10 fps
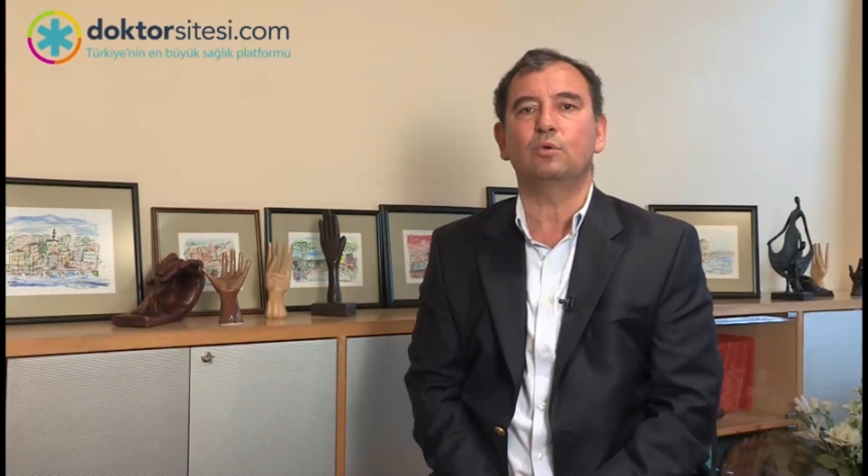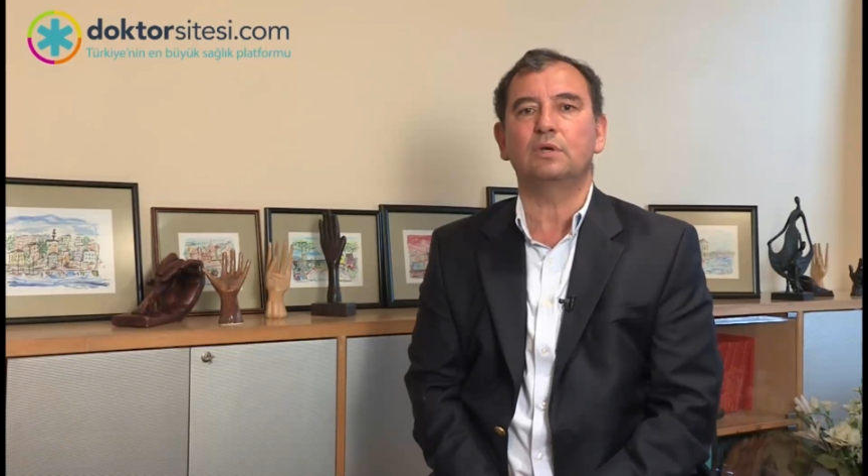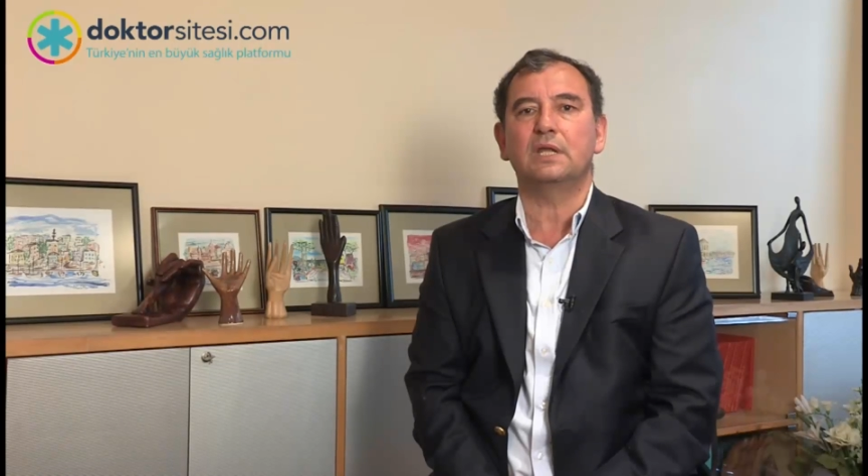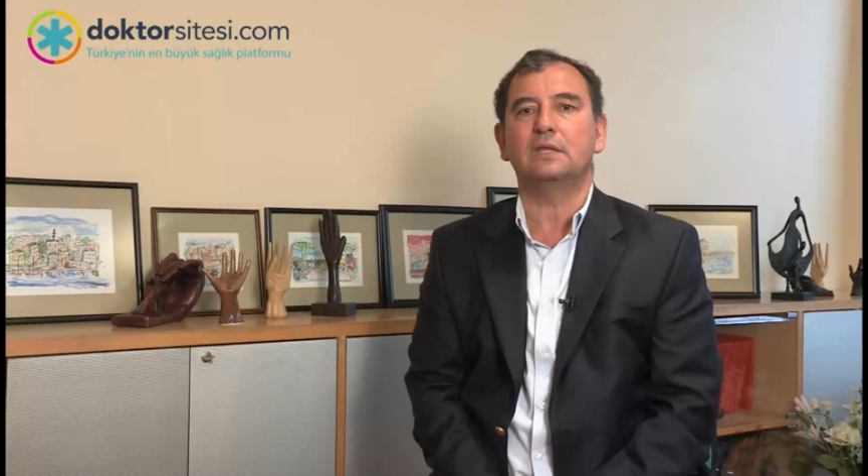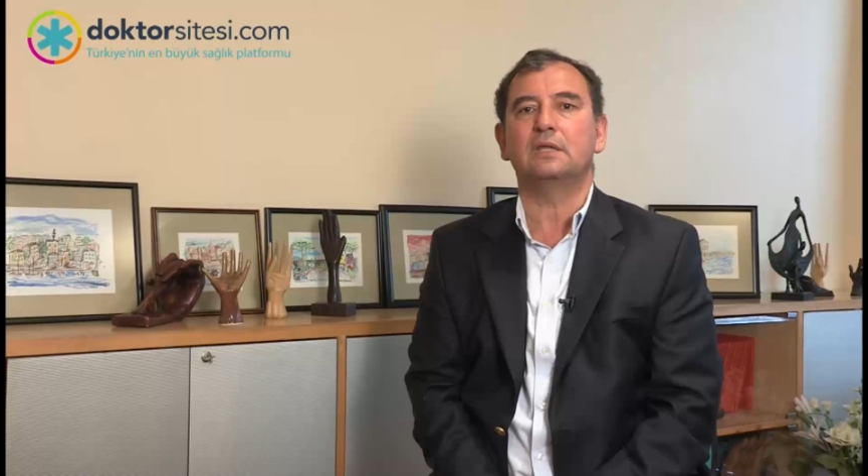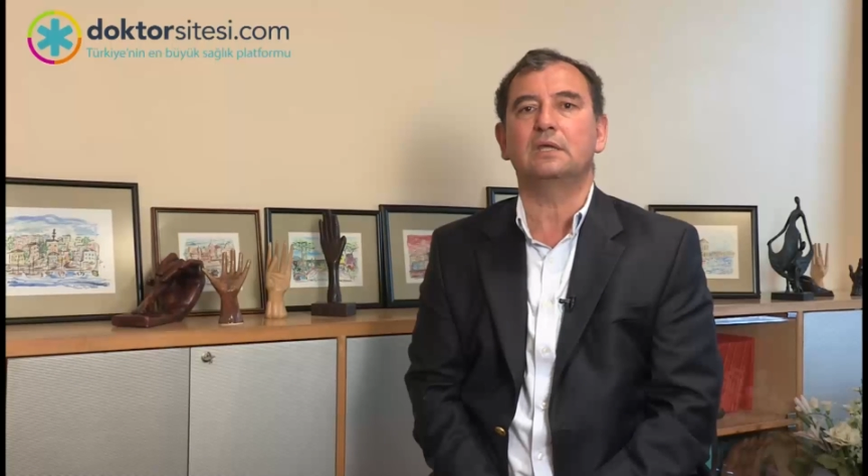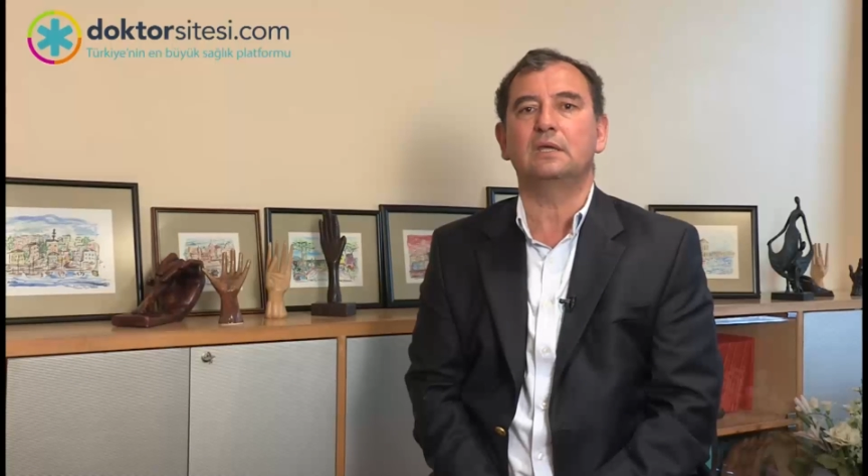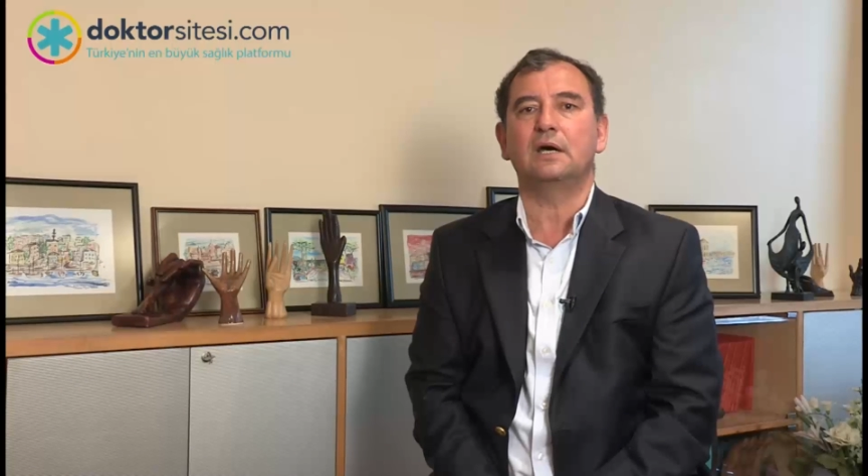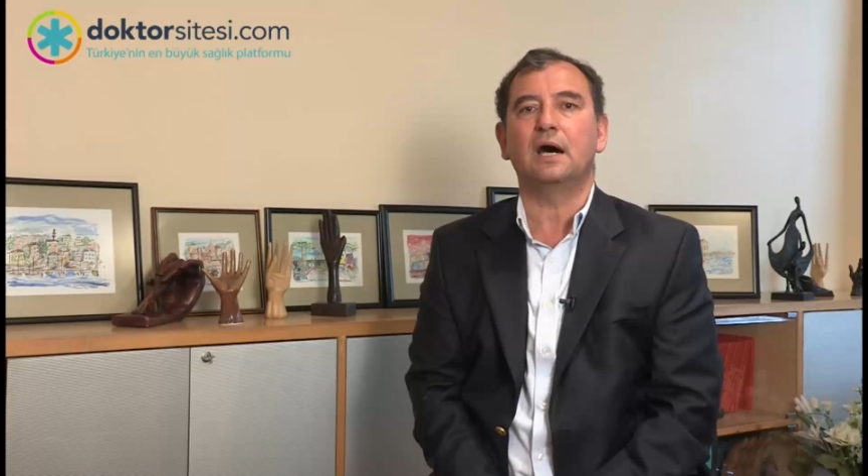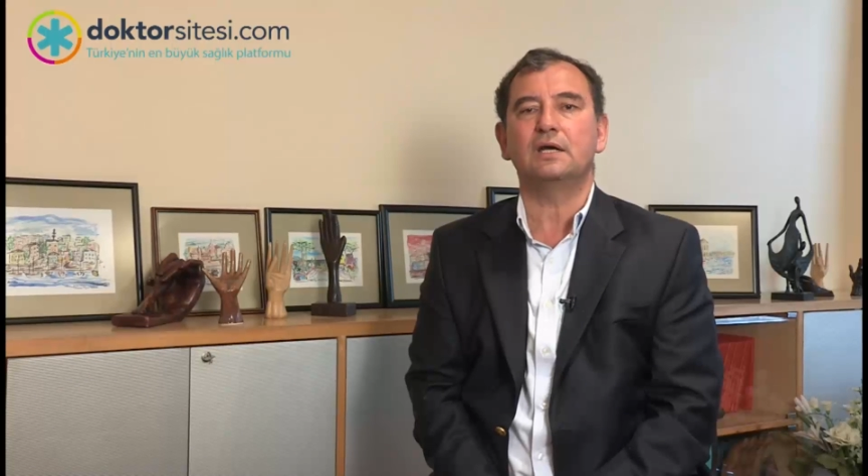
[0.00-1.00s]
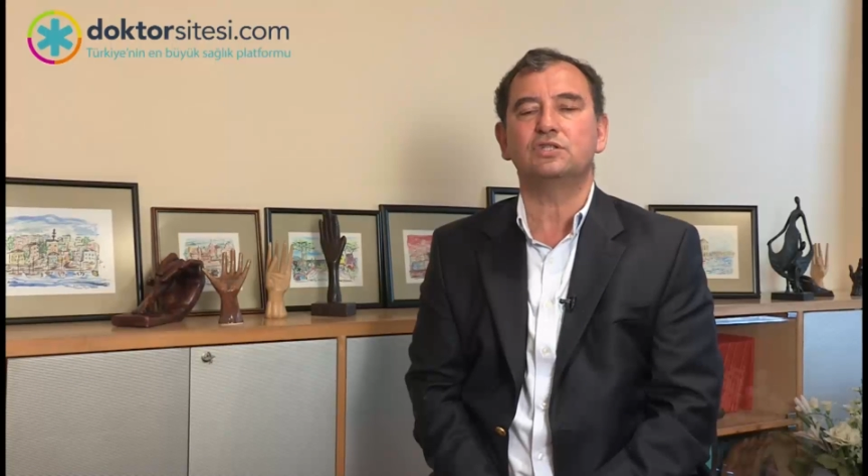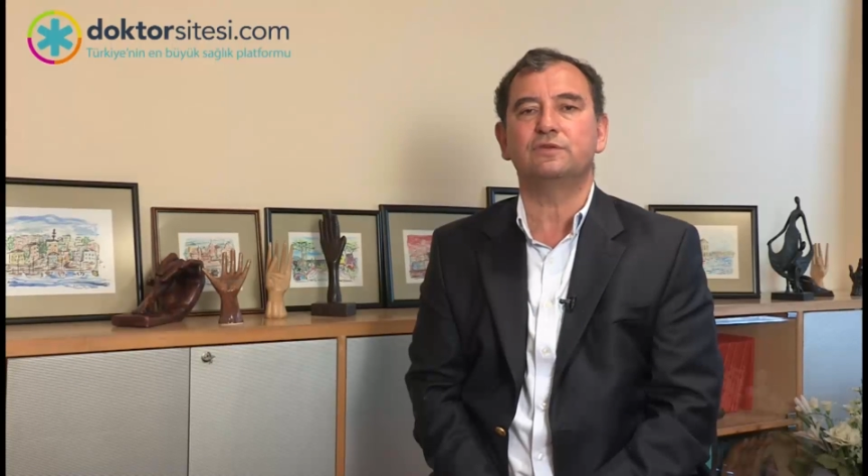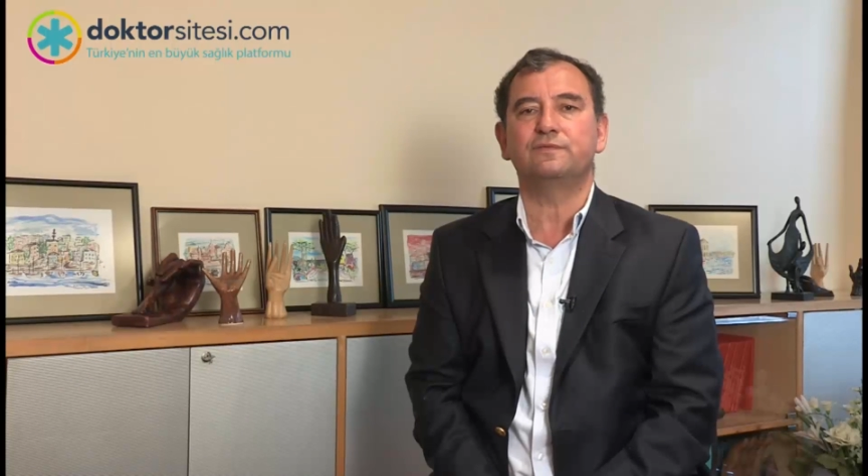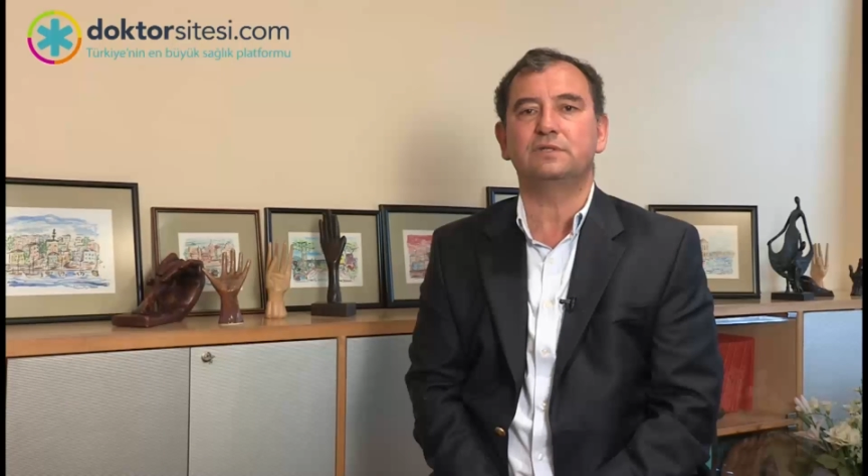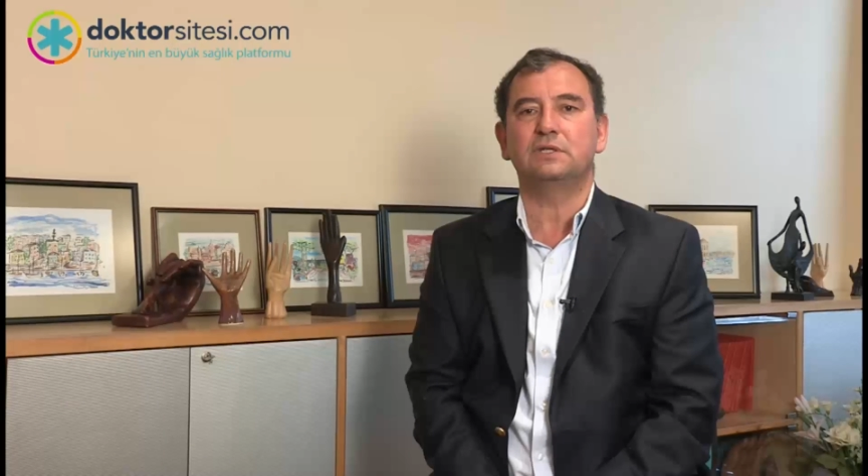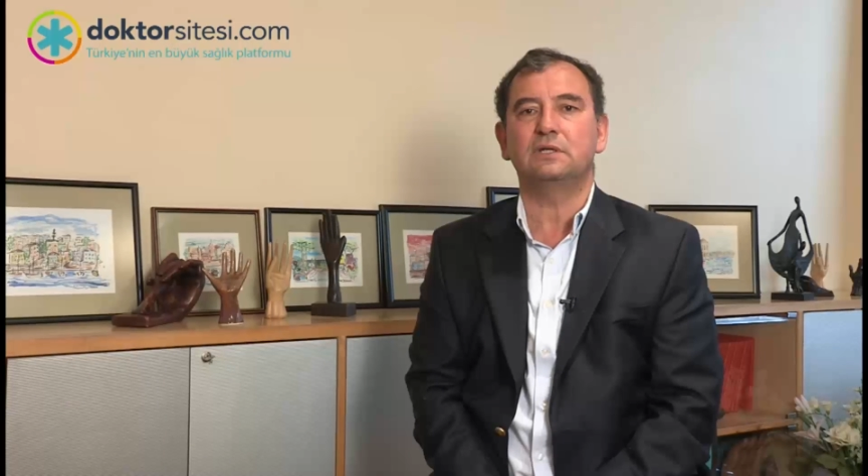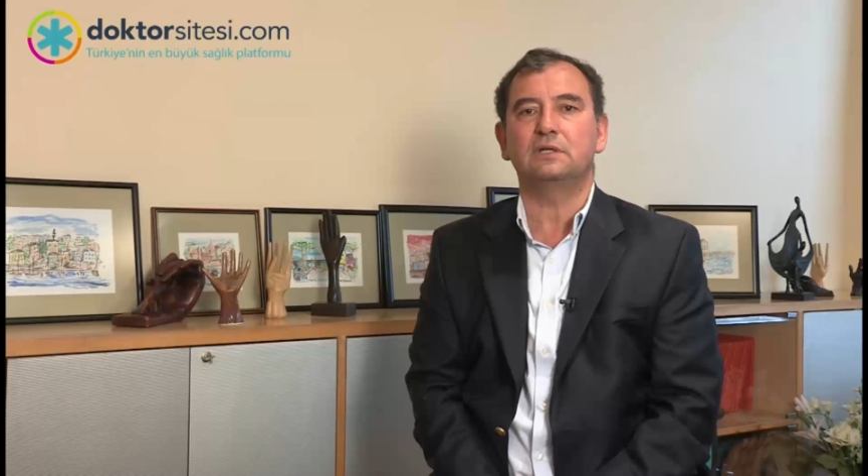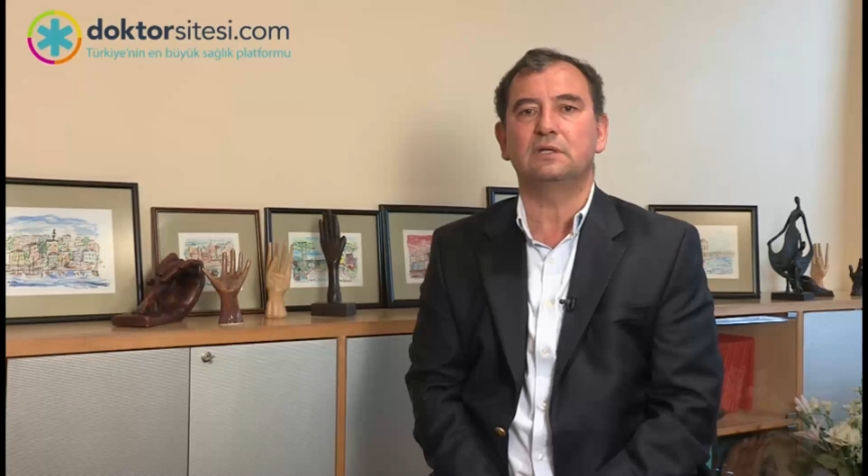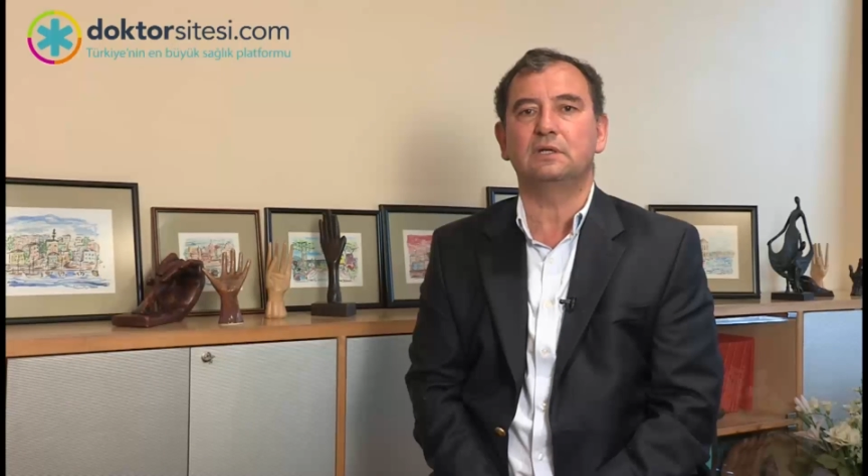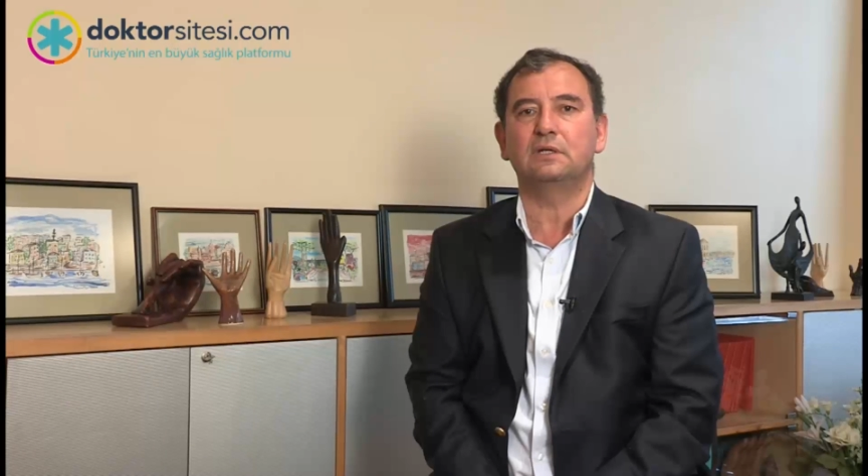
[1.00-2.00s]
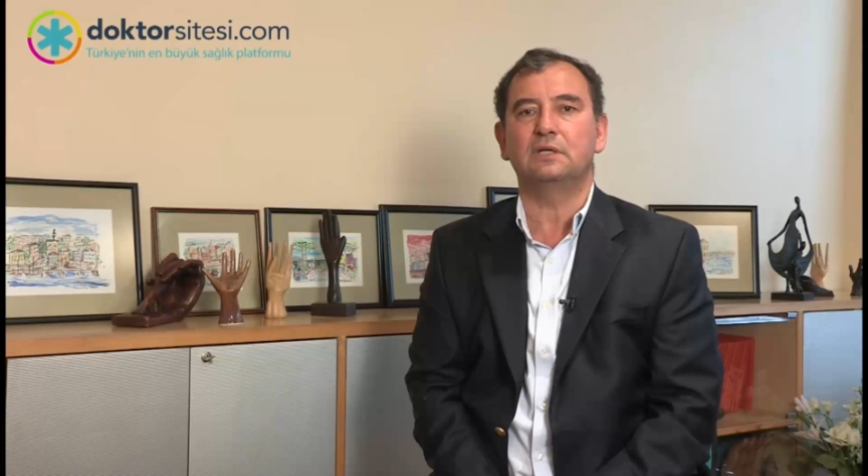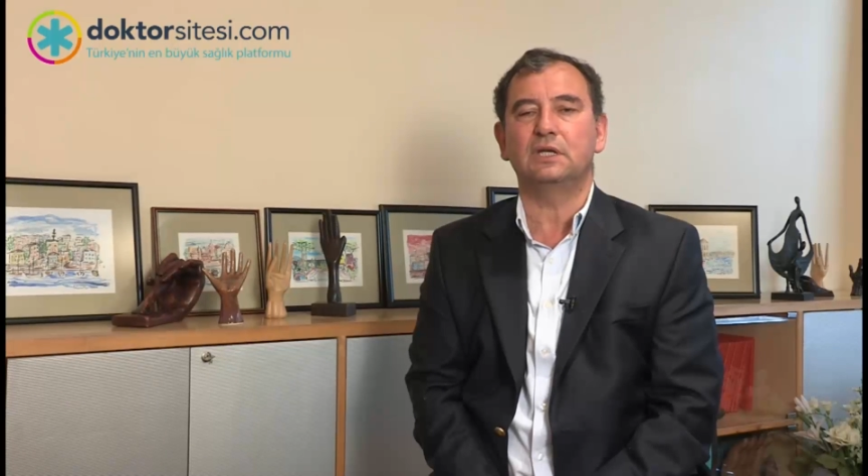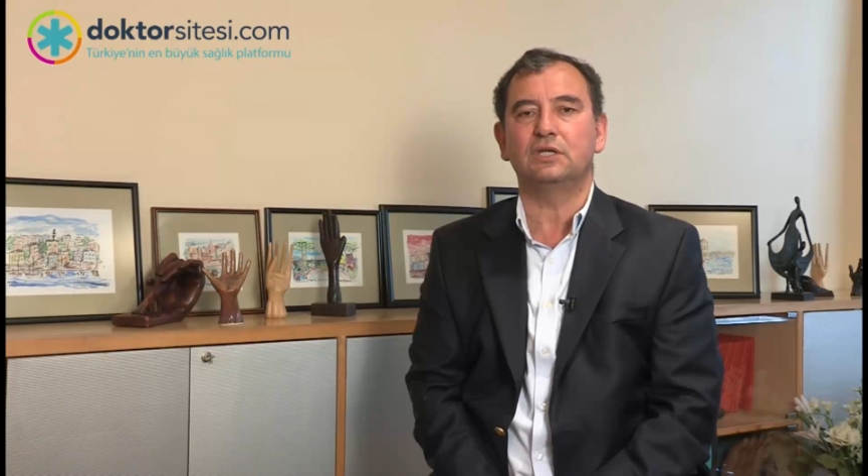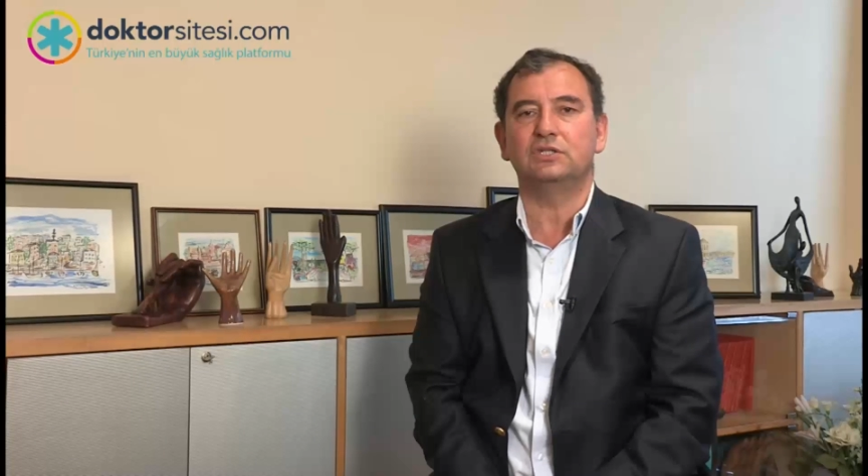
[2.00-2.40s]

örneğin e, ağır çiftçilik